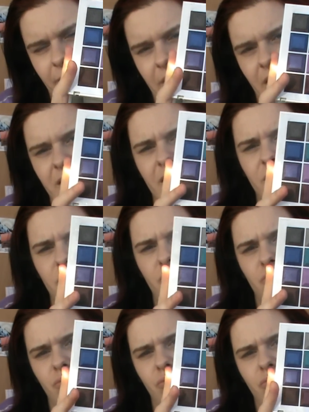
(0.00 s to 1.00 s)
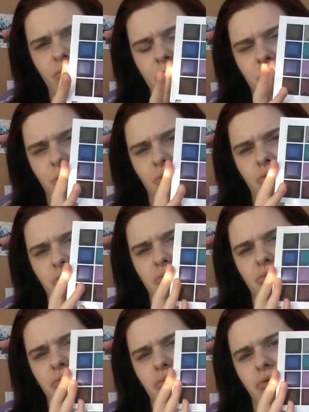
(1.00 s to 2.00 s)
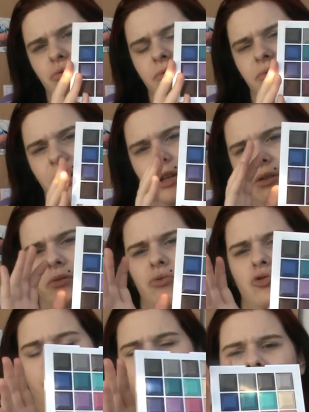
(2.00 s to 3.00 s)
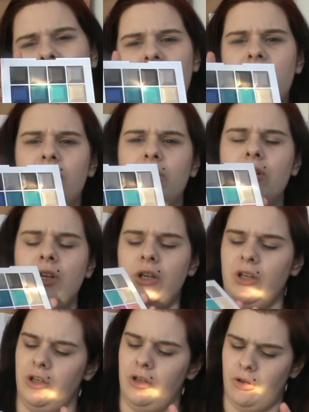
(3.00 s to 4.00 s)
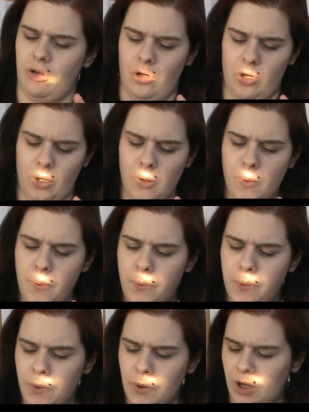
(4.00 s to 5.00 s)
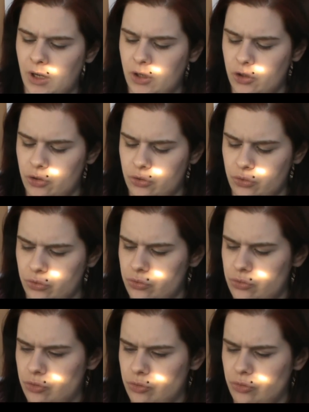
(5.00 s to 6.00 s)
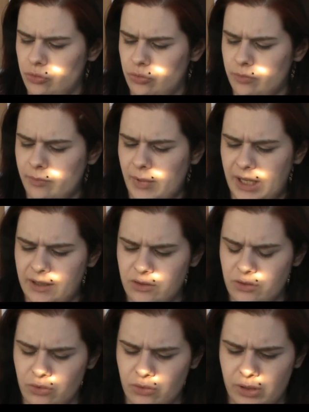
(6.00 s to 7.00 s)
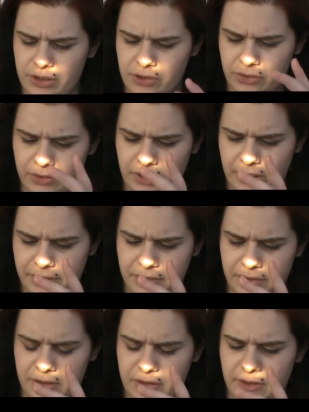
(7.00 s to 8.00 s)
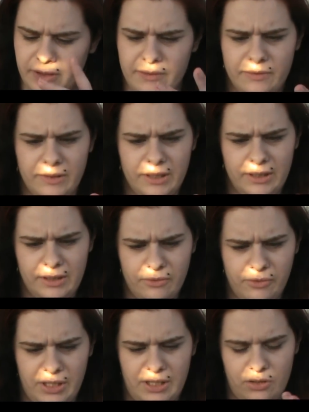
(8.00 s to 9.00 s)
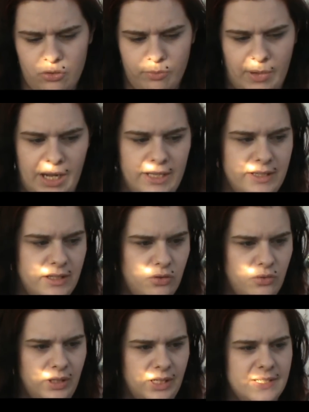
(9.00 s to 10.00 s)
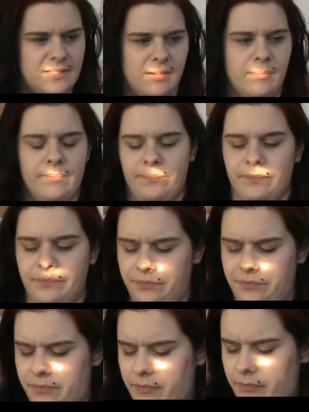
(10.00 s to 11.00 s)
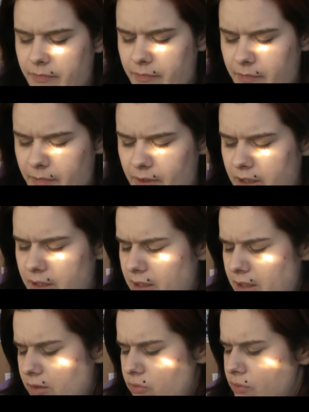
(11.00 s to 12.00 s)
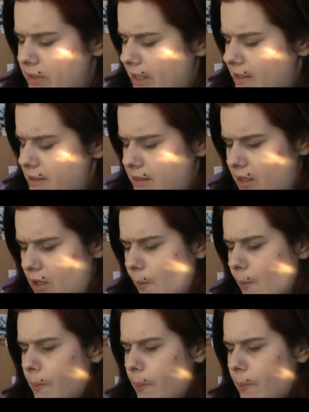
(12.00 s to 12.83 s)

Et il y a de tout, un peu de tout, du voyant, du moins voyant. Euh, du mat, je crois qu'il y en a. Attendez, je vérifie. Oui, il y a du mat, il y a du irisé. Et du satiné.